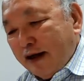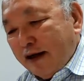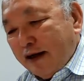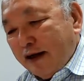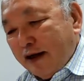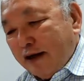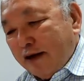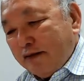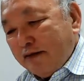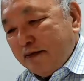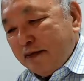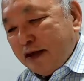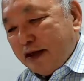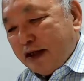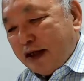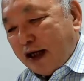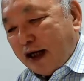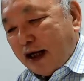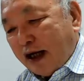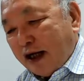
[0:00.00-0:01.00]
3
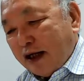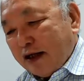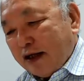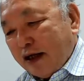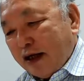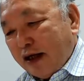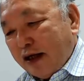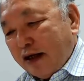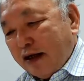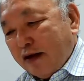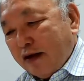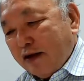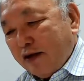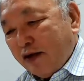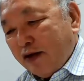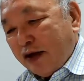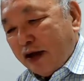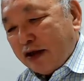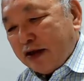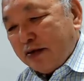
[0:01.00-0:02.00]
日かけて
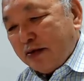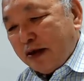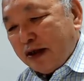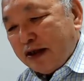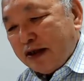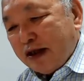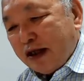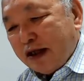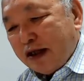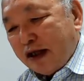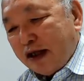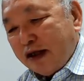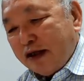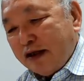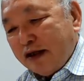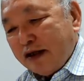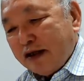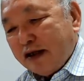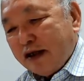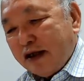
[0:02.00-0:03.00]
翻訳しました大変
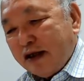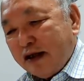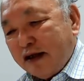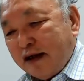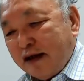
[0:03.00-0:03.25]
でした